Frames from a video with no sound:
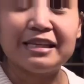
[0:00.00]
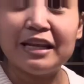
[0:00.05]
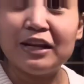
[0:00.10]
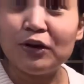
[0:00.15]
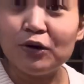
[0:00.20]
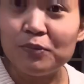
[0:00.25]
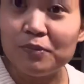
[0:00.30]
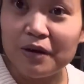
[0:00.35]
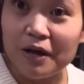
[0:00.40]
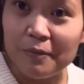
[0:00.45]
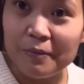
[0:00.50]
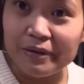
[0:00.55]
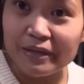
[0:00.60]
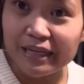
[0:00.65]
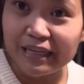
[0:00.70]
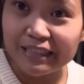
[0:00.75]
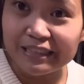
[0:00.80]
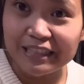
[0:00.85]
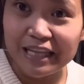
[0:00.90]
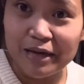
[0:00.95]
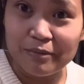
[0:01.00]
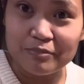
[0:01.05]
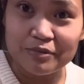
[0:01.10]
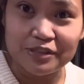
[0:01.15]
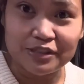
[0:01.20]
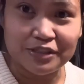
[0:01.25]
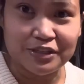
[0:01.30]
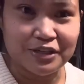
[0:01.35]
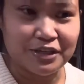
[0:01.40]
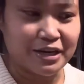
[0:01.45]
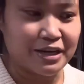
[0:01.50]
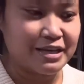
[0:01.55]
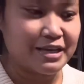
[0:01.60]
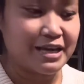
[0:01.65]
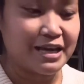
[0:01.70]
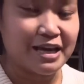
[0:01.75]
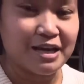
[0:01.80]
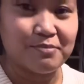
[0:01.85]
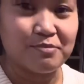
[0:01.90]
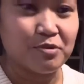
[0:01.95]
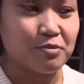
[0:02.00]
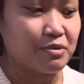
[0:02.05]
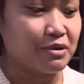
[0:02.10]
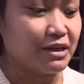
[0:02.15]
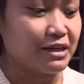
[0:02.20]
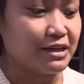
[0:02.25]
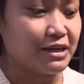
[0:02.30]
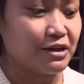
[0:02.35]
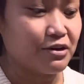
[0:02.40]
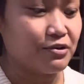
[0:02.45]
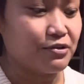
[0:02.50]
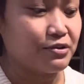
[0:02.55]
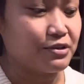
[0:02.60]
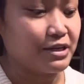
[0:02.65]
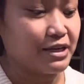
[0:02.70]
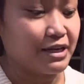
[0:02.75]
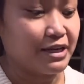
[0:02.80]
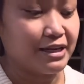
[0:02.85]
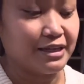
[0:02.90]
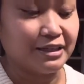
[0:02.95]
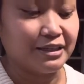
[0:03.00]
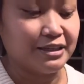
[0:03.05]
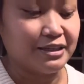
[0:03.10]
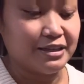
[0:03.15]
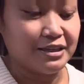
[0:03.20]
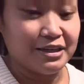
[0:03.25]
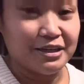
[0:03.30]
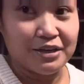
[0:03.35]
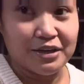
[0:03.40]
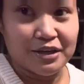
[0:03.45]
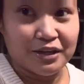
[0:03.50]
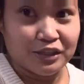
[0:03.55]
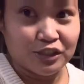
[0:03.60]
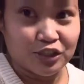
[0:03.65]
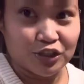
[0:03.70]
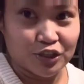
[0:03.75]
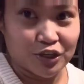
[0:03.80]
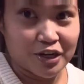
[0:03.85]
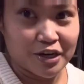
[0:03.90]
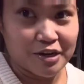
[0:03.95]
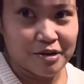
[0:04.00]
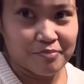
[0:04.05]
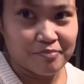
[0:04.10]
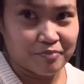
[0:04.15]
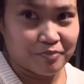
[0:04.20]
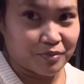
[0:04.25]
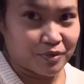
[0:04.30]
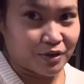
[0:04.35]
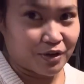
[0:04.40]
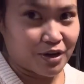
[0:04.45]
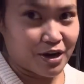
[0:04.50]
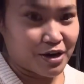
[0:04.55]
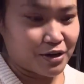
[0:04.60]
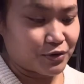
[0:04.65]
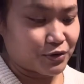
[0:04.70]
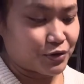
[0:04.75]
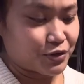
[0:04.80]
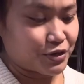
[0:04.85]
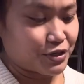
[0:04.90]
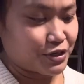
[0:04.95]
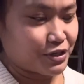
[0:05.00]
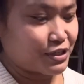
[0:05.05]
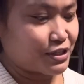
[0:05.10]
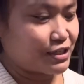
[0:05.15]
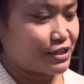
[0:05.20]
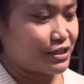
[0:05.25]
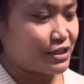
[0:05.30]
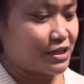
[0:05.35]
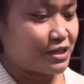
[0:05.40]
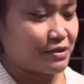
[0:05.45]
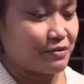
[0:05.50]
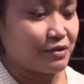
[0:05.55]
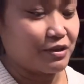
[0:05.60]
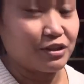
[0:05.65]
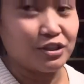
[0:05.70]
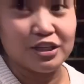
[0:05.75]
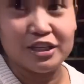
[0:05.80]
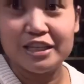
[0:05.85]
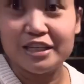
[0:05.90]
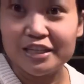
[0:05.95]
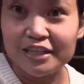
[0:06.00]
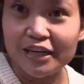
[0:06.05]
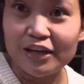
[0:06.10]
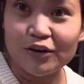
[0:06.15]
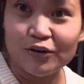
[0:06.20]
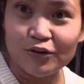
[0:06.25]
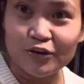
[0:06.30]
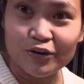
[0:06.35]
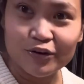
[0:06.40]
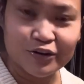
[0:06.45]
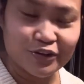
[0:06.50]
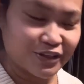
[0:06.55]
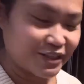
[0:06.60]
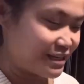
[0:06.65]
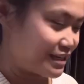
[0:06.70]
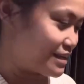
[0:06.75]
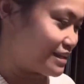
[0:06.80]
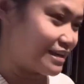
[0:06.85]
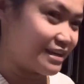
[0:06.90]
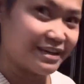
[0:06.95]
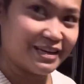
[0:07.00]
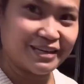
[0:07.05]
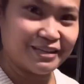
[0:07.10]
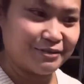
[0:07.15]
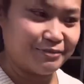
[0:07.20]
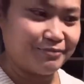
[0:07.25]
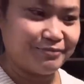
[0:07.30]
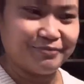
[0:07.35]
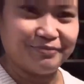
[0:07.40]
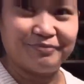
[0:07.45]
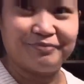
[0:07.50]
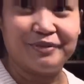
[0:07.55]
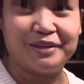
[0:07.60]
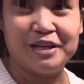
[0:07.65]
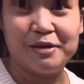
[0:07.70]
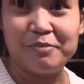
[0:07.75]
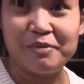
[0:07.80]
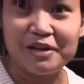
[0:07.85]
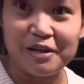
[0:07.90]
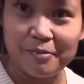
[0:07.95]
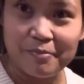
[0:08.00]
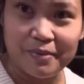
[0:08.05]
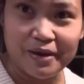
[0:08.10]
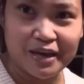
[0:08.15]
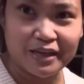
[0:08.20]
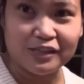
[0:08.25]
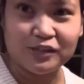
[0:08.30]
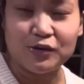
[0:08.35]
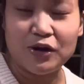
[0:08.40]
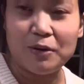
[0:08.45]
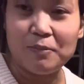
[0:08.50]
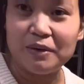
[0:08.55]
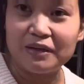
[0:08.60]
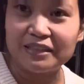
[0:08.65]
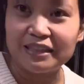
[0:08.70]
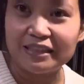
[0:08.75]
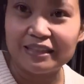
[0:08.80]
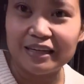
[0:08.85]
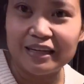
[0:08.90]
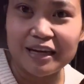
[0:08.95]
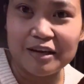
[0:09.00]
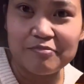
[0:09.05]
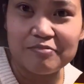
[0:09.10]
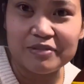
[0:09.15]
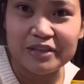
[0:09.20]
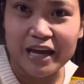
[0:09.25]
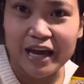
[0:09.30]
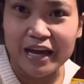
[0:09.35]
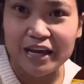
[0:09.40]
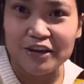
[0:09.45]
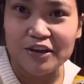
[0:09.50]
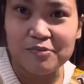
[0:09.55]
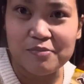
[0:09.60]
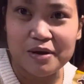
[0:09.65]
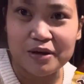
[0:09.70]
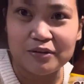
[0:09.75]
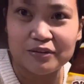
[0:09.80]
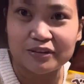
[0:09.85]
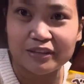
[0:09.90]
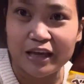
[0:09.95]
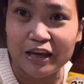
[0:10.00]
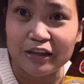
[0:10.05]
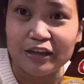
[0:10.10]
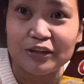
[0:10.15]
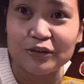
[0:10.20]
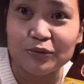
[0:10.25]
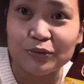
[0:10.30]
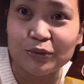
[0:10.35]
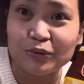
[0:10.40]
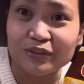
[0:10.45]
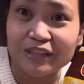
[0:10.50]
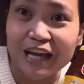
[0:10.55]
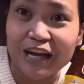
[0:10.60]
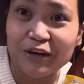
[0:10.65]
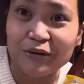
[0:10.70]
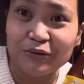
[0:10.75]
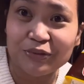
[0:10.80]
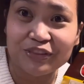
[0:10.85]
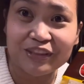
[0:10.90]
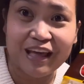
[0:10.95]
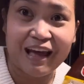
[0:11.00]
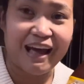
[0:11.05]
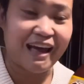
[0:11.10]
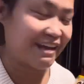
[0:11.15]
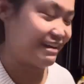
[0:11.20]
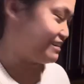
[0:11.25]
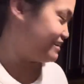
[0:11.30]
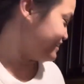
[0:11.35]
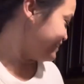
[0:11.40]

sa loob kami nag-dumpster. Ayan, bumili na ako ng shrimp, crackers, chicharon. Ayan, hmm, madami-dami. So, habang nagda-live tayo, meron tayong minunguta-nguta.